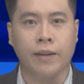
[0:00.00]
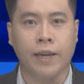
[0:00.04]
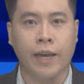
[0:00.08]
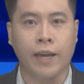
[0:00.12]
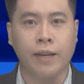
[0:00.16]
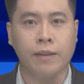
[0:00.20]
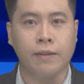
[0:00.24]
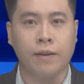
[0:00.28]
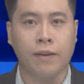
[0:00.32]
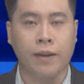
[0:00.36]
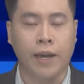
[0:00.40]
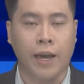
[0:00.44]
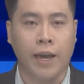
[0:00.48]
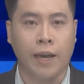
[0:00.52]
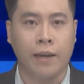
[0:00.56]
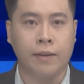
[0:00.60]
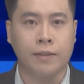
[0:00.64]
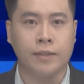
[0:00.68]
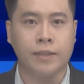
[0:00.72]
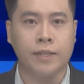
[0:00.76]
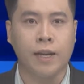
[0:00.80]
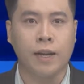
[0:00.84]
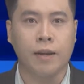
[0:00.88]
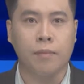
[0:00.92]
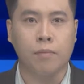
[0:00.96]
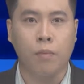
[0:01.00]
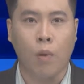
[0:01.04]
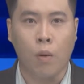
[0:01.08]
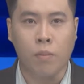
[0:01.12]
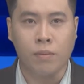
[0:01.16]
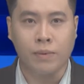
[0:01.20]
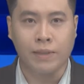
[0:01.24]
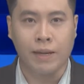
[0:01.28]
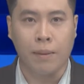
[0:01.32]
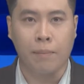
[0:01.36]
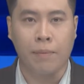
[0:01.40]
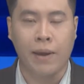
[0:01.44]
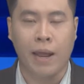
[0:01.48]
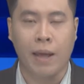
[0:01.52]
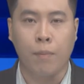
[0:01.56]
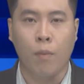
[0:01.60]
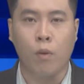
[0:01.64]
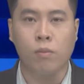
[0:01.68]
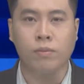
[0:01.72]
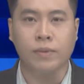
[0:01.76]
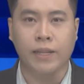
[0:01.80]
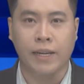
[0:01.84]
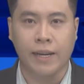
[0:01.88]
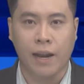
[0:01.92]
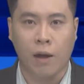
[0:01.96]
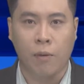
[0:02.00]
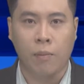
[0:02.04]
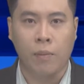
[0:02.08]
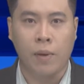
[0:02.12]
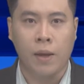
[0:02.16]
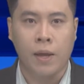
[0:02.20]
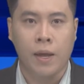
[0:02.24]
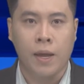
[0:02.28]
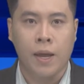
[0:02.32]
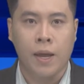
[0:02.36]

kiến thực hiện trên 404 tỷ đồng.